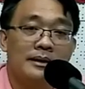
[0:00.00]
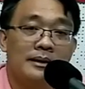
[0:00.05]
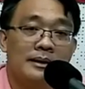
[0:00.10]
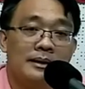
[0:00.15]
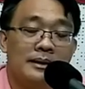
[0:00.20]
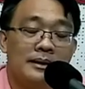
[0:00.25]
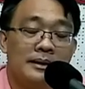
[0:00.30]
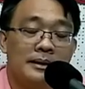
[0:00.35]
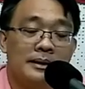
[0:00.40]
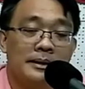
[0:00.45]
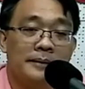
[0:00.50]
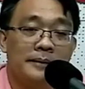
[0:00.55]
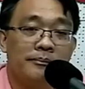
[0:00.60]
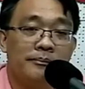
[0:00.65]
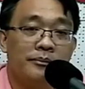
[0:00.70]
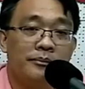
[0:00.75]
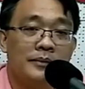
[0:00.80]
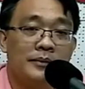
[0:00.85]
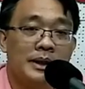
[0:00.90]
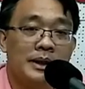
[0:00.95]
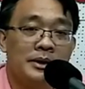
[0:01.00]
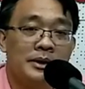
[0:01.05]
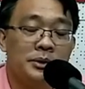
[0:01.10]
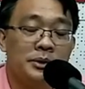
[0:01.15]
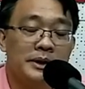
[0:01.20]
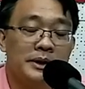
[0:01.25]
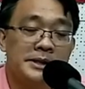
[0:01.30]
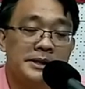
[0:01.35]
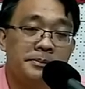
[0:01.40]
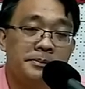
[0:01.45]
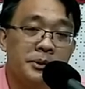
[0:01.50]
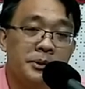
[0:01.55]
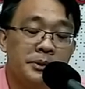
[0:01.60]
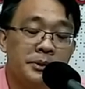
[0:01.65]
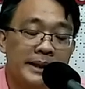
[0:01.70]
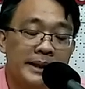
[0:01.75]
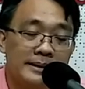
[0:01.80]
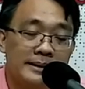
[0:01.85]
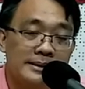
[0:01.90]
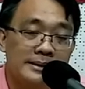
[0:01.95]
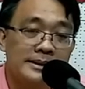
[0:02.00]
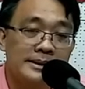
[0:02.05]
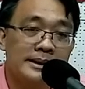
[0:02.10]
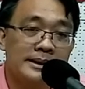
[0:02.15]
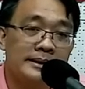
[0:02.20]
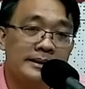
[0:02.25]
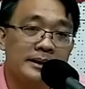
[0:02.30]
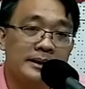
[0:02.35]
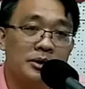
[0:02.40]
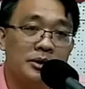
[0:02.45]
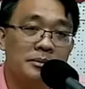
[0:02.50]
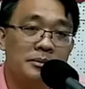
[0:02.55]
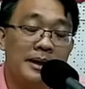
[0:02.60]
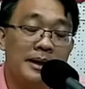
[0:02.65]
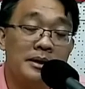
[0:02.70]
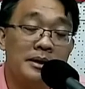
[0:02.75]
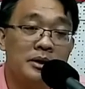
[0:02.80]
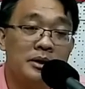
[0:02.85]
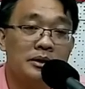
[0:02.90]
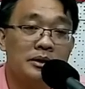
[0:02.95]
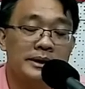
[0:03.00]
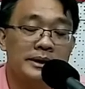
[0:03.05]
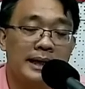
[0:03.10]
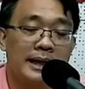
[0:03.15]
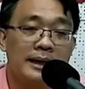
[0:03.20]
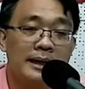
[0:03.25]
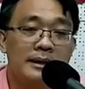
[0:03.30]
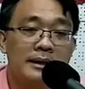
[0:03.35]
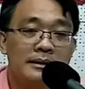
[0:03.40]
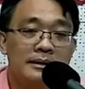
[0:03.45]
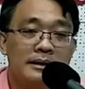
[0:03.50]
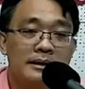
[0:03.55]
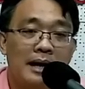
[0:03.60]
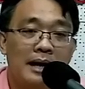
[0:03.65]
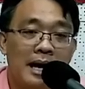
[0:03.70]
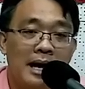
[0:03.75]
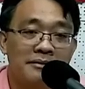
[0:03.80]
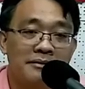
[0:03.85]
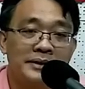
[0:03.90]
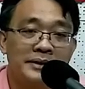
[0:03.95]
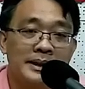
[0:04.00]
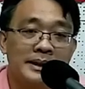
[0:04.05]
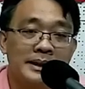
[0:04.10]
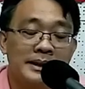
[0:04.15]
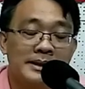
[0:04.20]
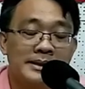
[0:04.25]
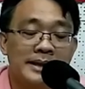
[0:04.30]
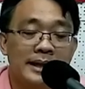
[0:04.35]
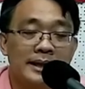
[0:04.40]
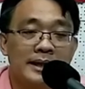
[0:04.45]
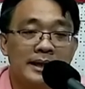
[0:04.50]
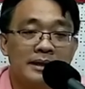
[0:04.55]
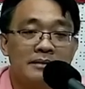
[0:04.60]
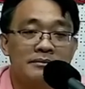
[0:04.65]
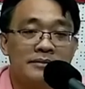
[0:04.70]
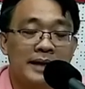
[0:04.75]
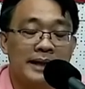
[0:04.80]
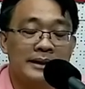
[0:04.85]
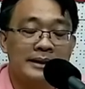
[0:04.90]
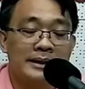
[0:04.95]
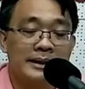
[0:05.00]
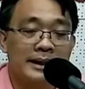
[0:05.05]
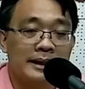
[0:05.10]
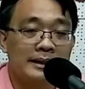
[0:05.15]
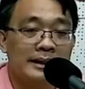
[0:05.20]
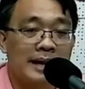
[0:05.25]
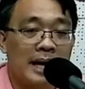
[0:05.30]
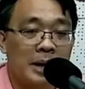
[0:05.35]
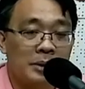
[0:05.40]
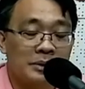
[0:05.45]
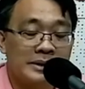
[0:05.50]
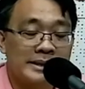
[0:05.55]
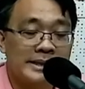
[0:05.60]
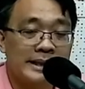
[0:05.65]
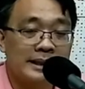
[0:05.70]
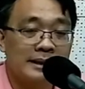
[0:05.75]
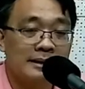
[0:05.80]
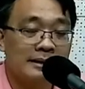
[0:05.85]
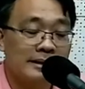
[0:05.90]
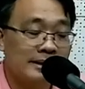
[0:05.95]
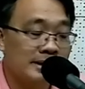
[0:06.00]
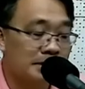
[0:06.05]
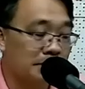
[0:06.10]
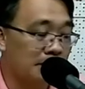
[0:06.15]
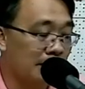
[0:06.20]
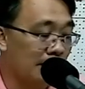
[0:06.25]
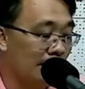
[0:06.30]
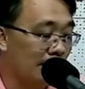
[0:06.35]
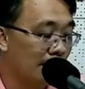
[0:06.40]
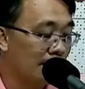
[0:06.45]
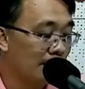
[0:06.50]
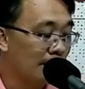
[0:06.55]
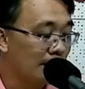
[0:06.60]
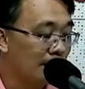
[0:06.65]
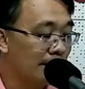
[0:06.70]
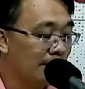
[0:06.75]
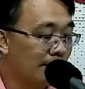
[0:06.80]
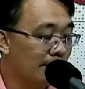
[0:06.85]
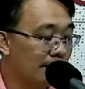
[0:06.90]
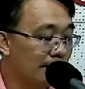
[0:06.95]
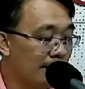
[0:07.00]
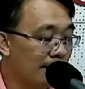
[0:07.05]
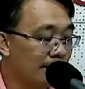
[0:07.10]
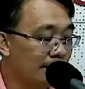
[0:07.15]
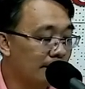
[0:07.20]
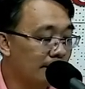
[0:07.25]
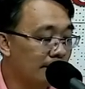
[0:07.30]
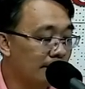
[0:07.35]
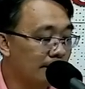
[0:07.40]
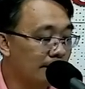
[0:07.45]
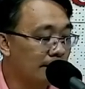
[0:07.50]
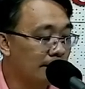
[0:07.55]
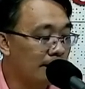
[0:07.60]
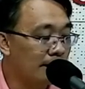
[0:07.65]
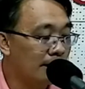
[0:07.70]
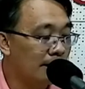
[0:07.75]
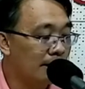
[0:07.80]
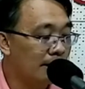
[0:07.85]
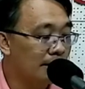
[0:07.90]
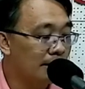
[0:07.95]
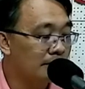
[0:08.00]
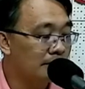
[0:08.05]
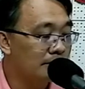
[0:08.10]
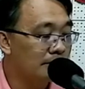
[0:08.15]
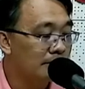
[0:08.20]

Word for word: uh, jurisprudence iti Roman Rota after the Second Vatican Council. Iso nga, dagita iti uh,